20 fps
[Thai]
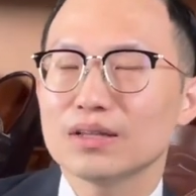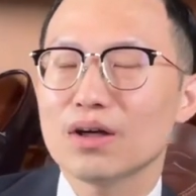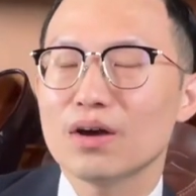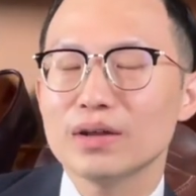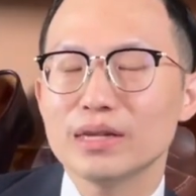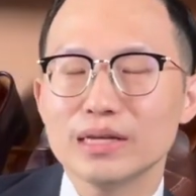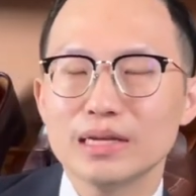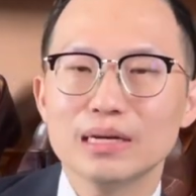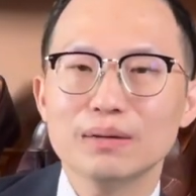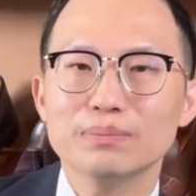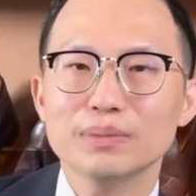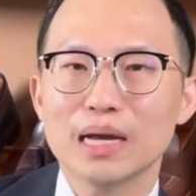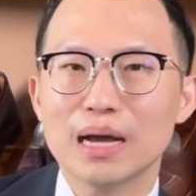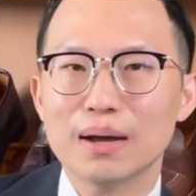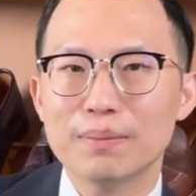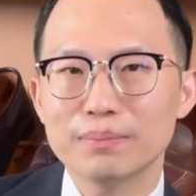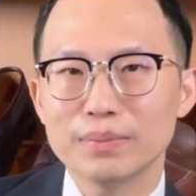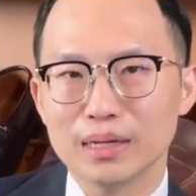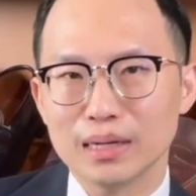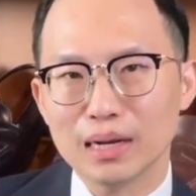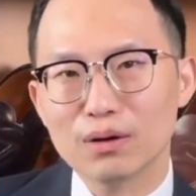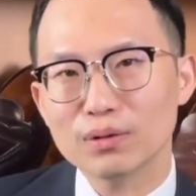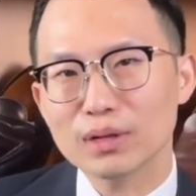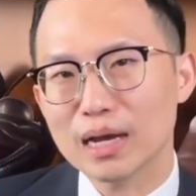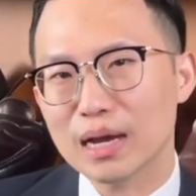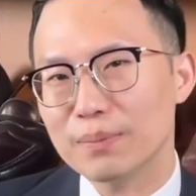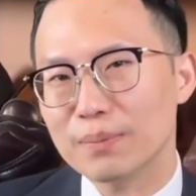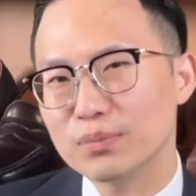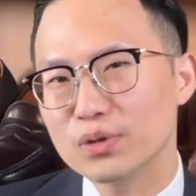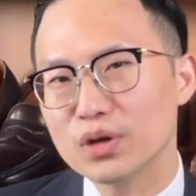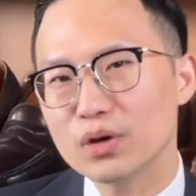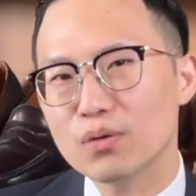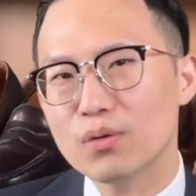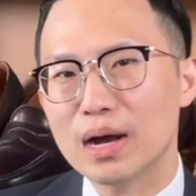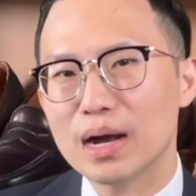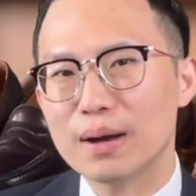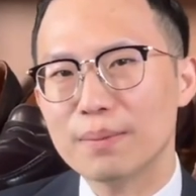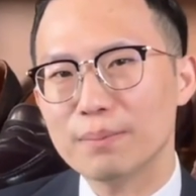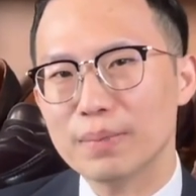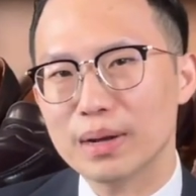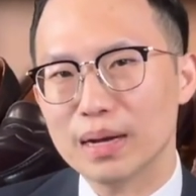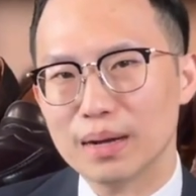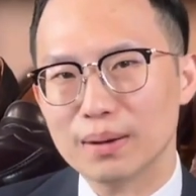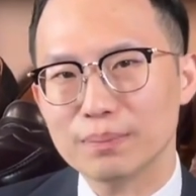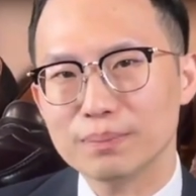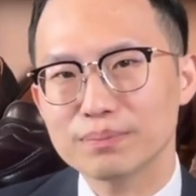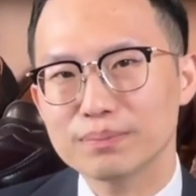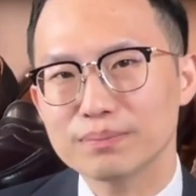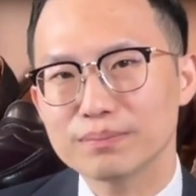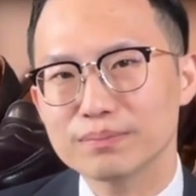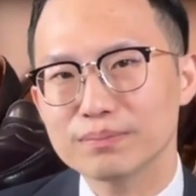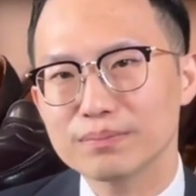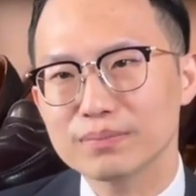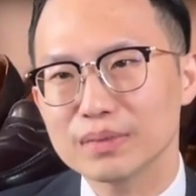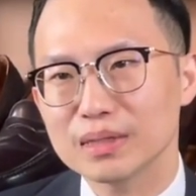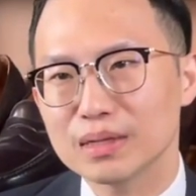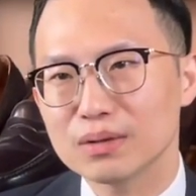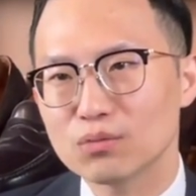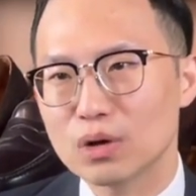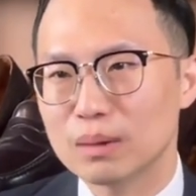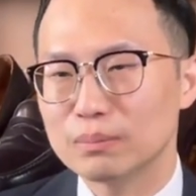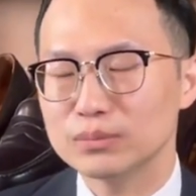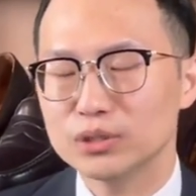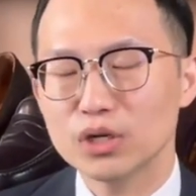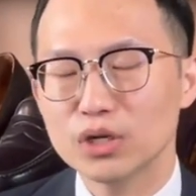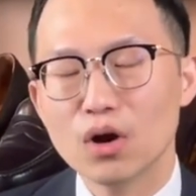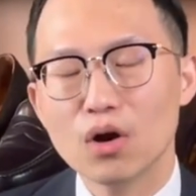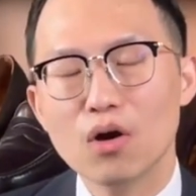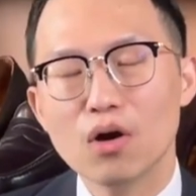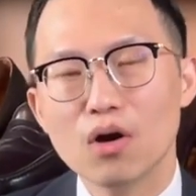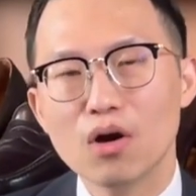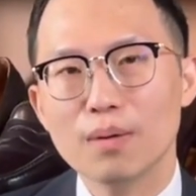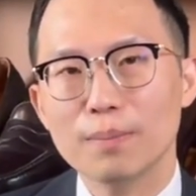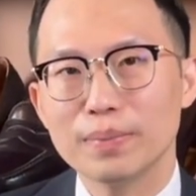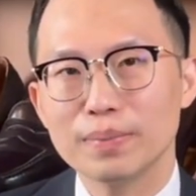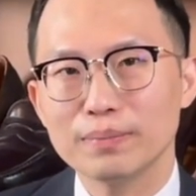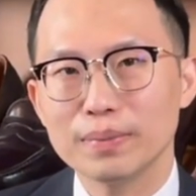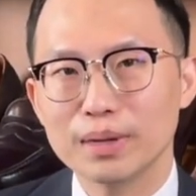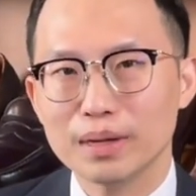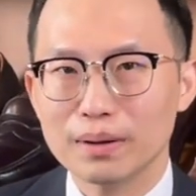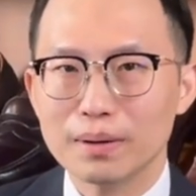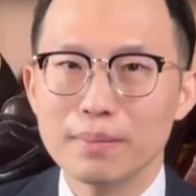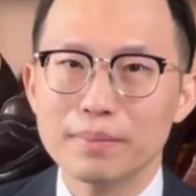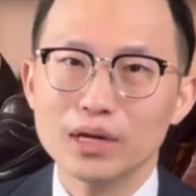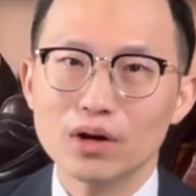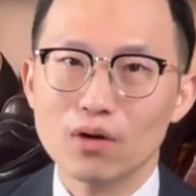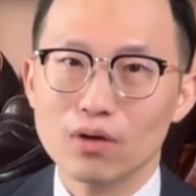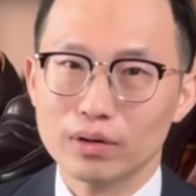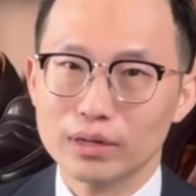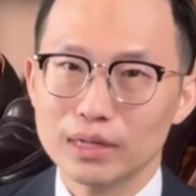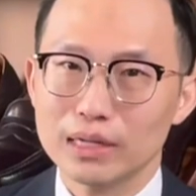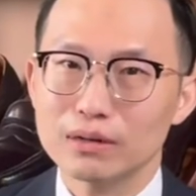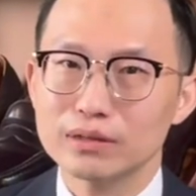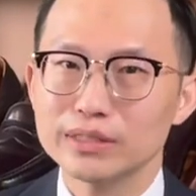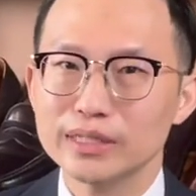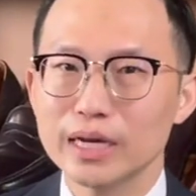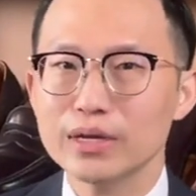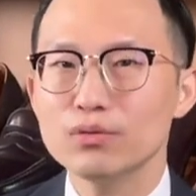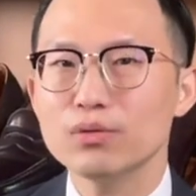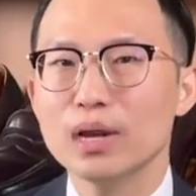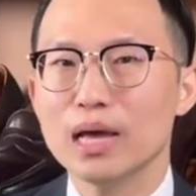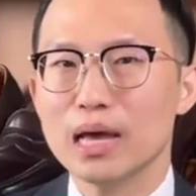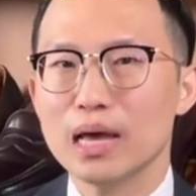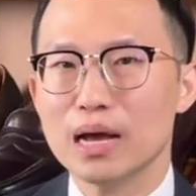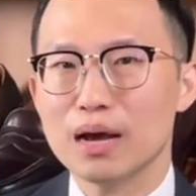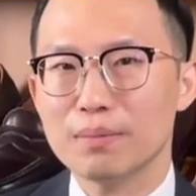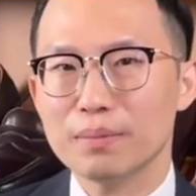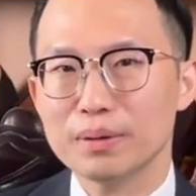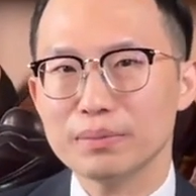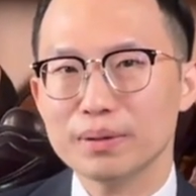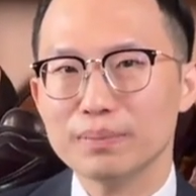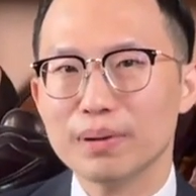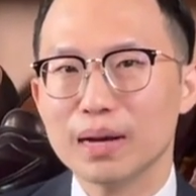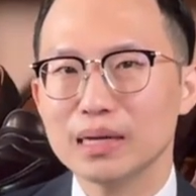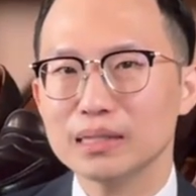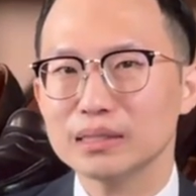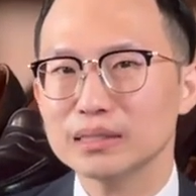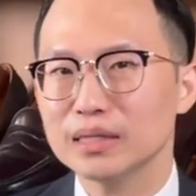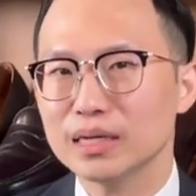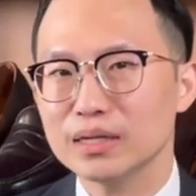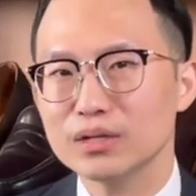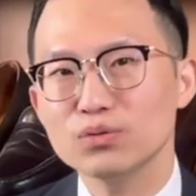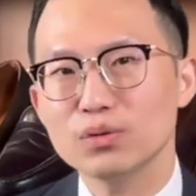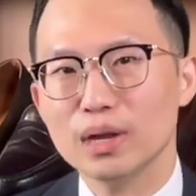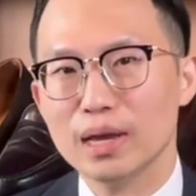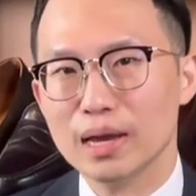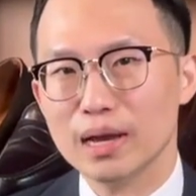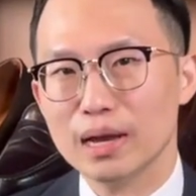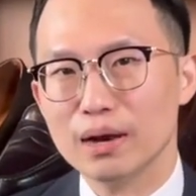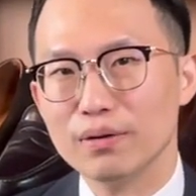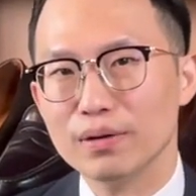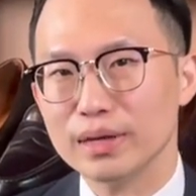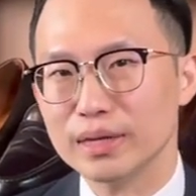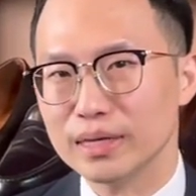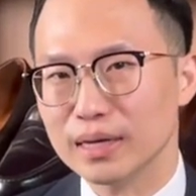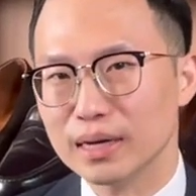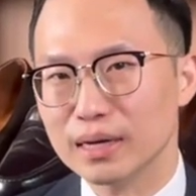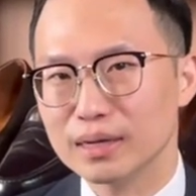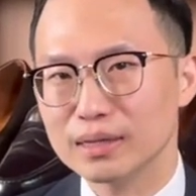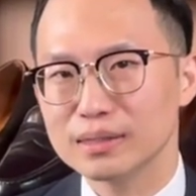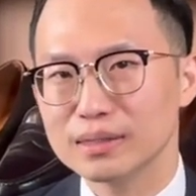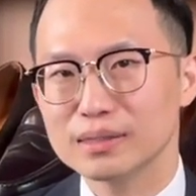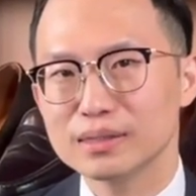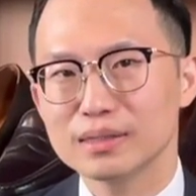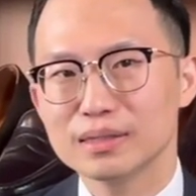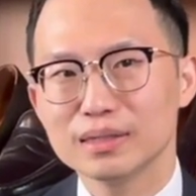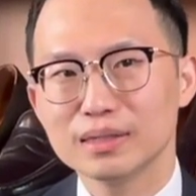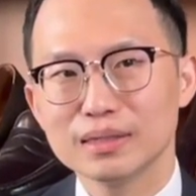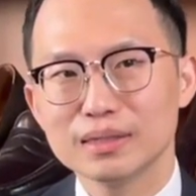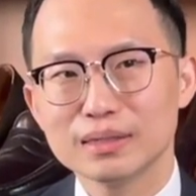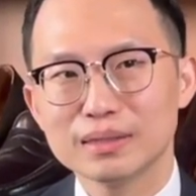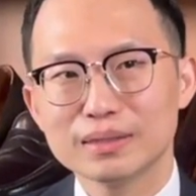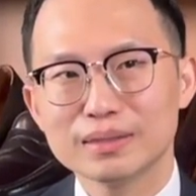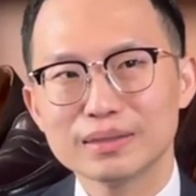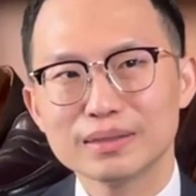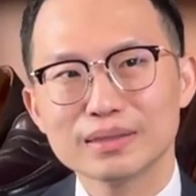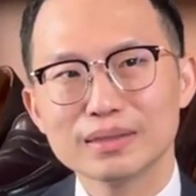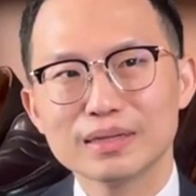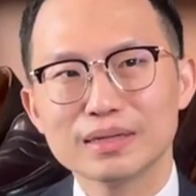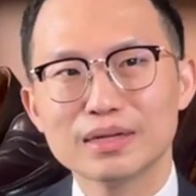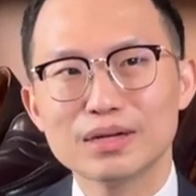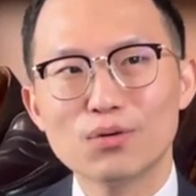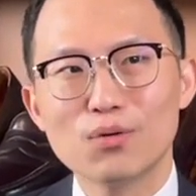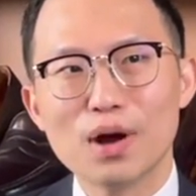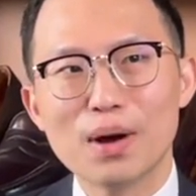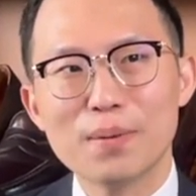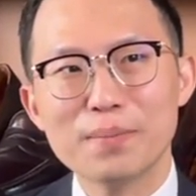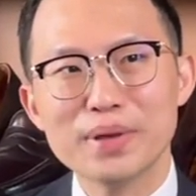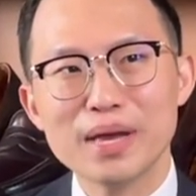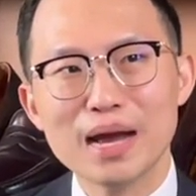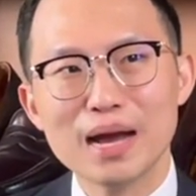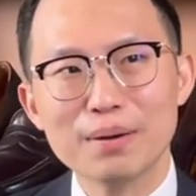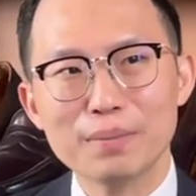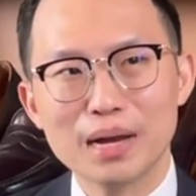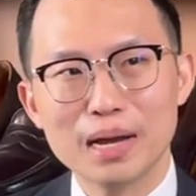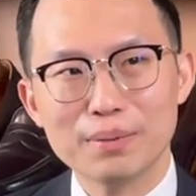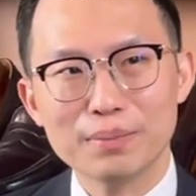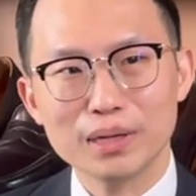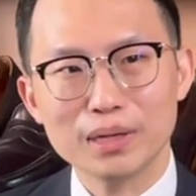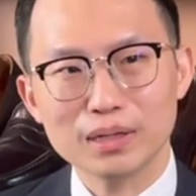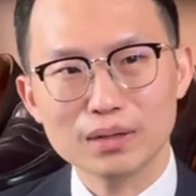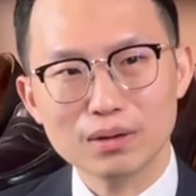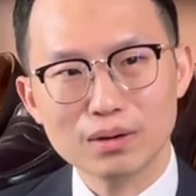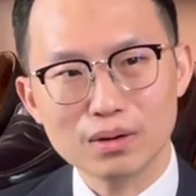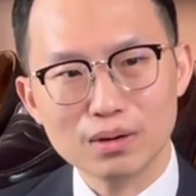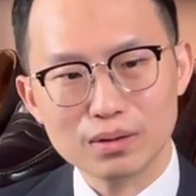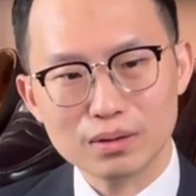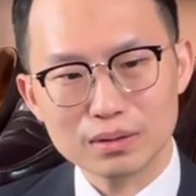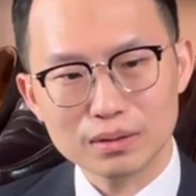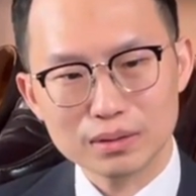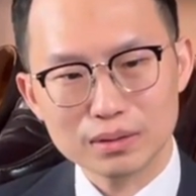ตอนที่เริ่มทำเหมือนเราทำด้วยความแบบความชอบเหมือนว่าเป็นของที่เราใช้อยู่แล้วมันเป็นพาชั่นอยู่แล้วอย่างเงี้ยครับ คือความยากไหมมันก็